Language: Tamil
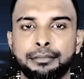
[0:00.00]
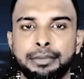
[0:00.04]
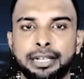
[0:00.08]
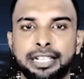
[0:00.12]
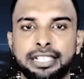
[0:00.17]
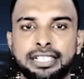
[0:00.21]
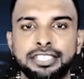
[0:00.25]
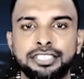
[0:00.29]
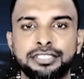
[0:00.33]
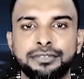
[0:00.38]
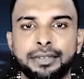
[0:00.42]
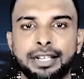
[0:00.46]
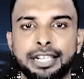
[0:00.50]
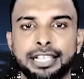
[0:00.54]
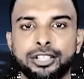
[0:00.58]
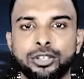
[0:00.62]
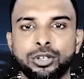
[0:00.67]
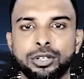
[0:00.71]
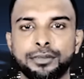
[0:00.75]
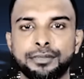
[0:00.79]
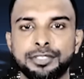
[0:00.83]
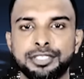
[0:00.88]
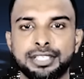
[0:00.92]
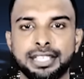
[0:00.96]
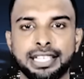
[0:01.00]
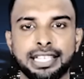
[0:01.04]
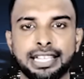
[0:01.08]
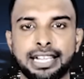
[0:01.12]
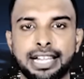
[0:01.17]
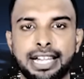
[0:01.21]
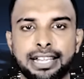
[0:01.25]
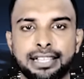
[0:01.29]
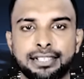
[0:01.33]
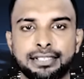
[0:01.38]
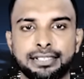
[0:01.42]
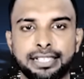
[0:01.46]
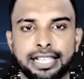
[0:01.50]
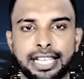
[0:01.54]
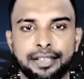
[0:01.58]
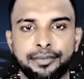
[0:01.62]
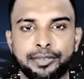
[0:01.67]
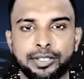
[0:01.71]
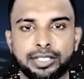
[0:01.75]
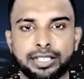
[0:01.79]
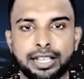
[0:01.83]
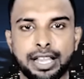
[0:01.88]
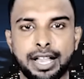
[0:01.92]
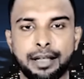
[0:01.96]
பிரிட்டிஷ் வெளியுறவு செயலாளர்
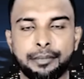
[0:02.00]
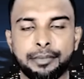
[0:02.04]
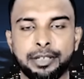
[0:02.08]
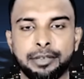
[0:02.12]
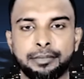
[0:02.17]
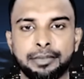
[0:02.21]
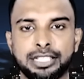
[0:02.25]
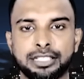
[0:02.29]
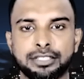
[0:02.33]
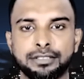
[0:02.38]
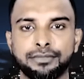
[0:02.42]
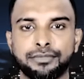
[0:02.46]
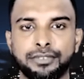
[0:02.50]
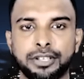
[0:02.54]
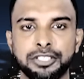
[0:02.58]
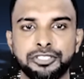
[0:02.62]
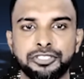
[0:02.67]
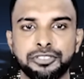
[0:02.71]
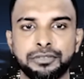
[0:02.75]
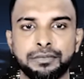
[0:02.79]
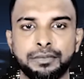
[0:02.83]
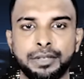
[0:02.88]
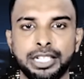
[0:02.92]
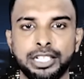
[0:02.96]
டேவிட் லாமி மற்றும் பிரெஞ்சு